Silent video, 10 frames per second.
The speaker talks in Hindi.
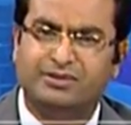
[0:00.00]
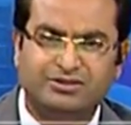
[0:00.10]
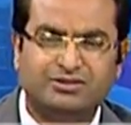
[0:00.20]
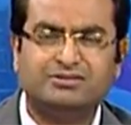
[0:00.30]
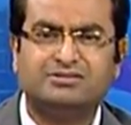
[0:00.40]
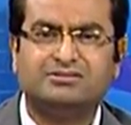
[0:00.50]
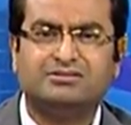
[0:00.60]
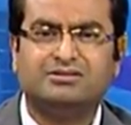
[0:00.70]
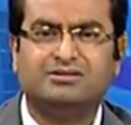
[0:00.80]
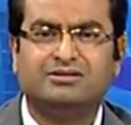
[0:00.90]
पेशेंट्स
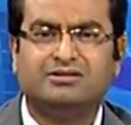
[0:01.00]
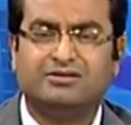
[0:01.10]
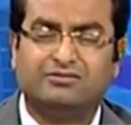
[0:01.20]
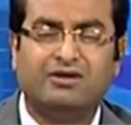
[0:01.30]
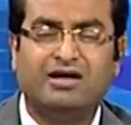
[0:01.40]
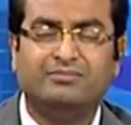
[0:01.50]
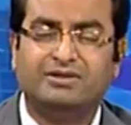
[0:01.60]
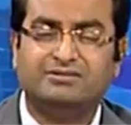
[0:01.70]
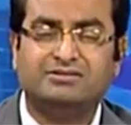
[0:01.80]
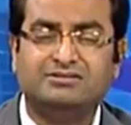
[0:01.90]
रिक्वायर
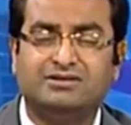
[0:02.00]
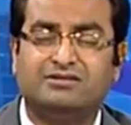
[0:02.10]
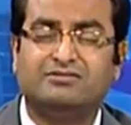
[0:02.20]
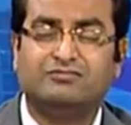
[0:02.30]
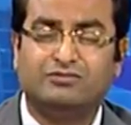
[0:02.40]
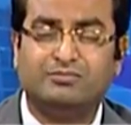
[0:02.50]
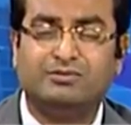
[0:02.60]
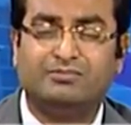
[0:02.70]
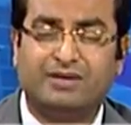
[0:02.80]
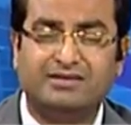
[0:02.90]
मेडिसन एट एट
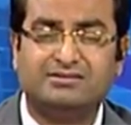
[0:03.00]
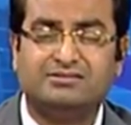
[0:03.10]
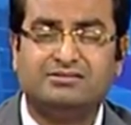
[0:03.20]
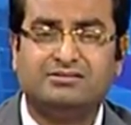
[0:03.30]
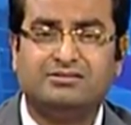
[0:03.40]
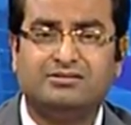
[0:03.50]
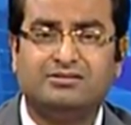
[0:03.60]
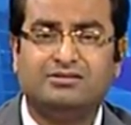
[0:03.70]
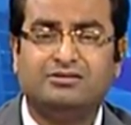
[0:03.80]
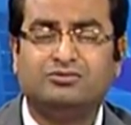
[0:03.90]
अफोर्डेबल प्राइस
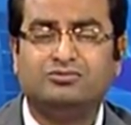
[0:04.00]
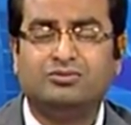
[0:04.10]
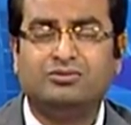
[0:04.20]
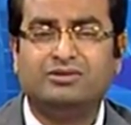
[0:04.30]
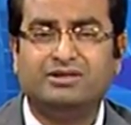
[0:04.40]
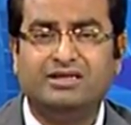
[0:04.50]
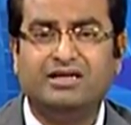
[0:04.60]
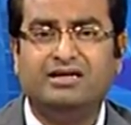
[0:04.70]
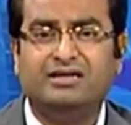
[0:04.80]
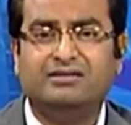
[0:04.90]
तो
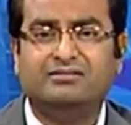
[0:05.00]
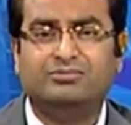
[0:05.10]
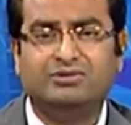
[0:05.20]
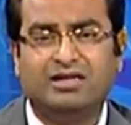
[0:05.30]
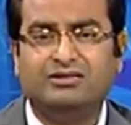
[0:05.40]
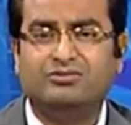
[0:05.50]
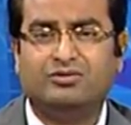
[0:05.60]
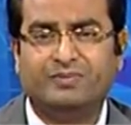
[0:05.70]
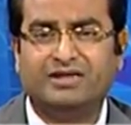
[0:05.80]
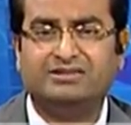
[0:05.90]
ये बुनियादी
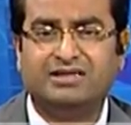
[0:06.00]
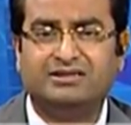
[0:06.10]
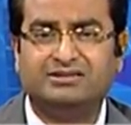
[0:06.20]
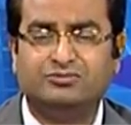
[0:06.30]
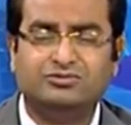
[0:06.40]
तौर पर एक चैलेंज है